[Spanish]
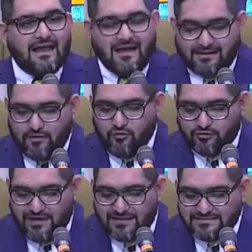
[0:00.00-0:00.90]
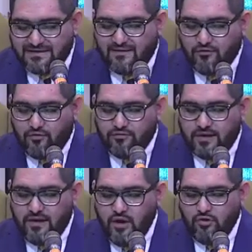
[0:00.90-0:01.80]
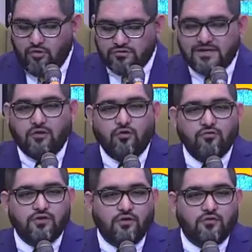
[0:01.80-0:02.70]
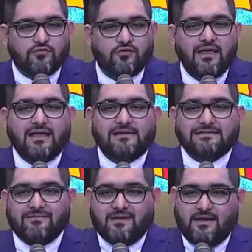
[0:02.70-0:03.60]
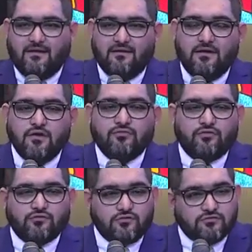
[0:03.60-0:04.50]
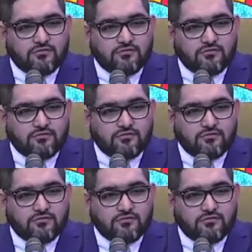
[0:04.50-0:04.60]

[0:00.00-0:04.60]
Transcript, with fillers: que recordarse de dónde lo sacó Dios y sabe que nosotros